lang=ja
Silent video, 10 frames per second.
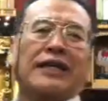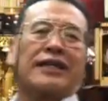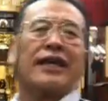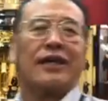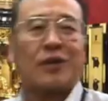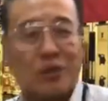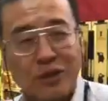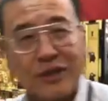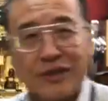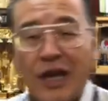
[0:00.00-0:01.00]
がたいこ
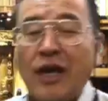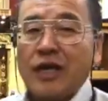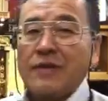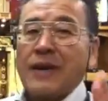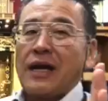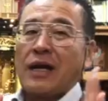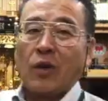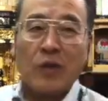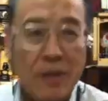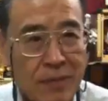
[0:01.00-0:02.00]
とにですね今から
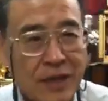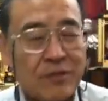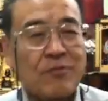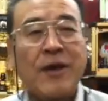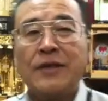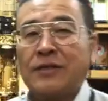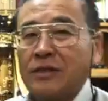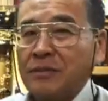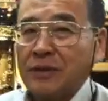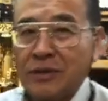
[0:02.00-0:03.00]
5年前に
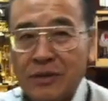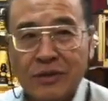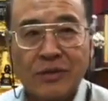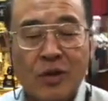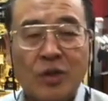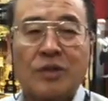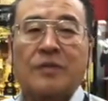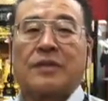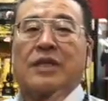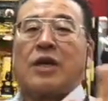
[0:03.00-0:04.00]
Facebook を
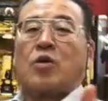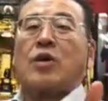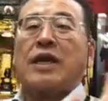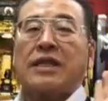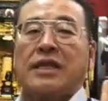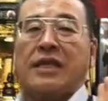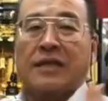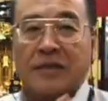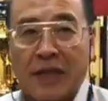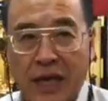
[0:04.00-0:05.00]
でご縁で
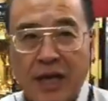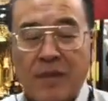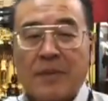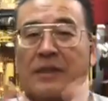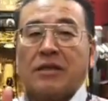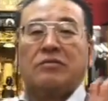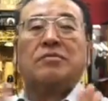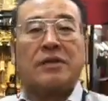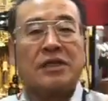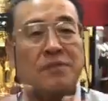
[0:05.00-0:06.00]
ですね全く
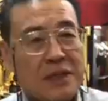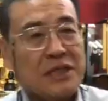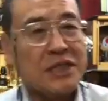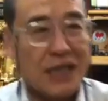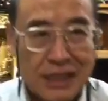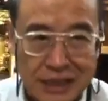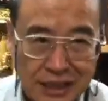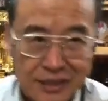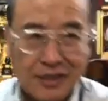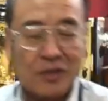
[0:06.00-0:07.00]
面識なかった
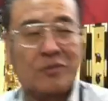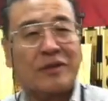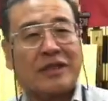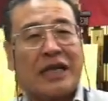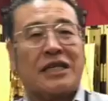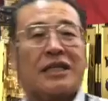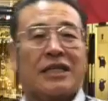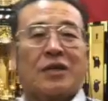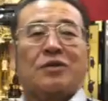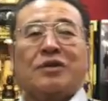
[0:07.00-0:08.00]
んですけどありが
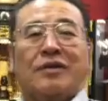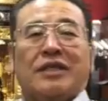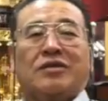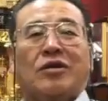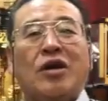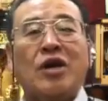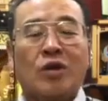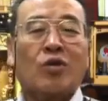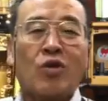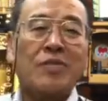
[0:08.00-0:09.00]
たいことに私の
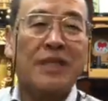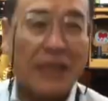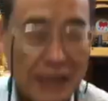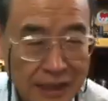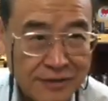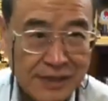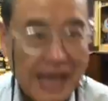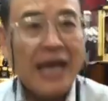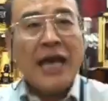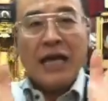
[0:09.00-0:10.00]
投稿を見ていただいたらです
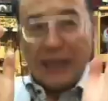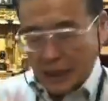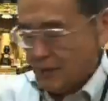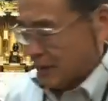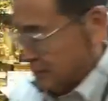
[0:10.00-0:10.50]
ね高川